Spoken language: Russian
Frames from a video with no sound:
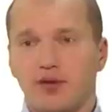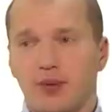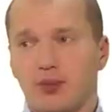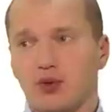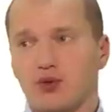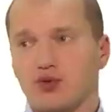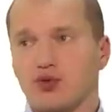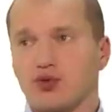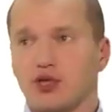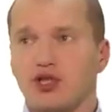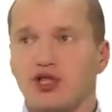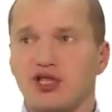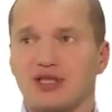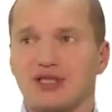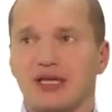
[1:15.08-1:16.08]
Вопрос уже
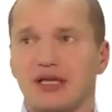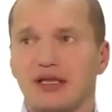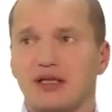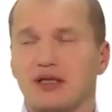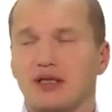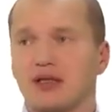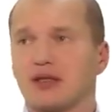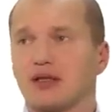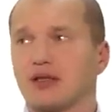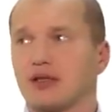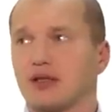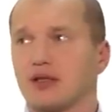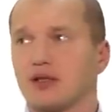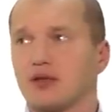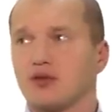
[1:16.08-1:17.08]
не стоит,
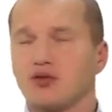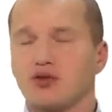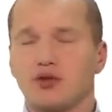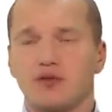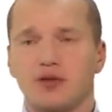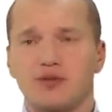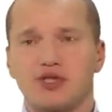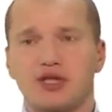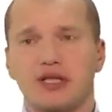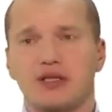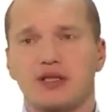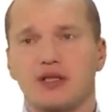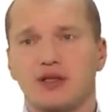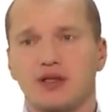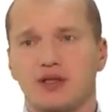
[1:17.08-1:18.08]
э, нужен вам
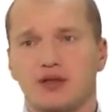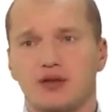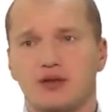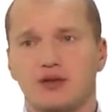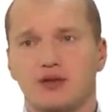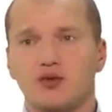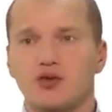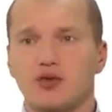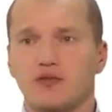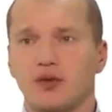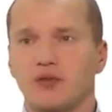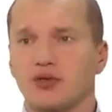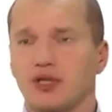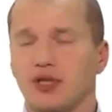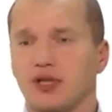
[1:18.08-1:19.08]
сайт или нет, нужен
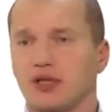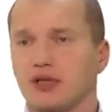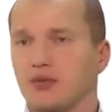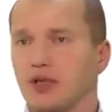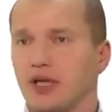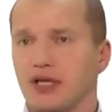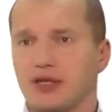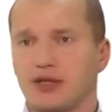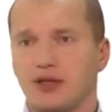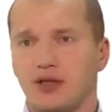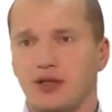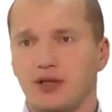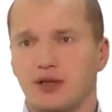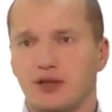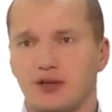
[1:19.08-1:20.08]
вам интернет-магазин
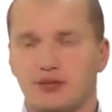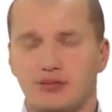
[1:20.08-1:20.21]
или нет.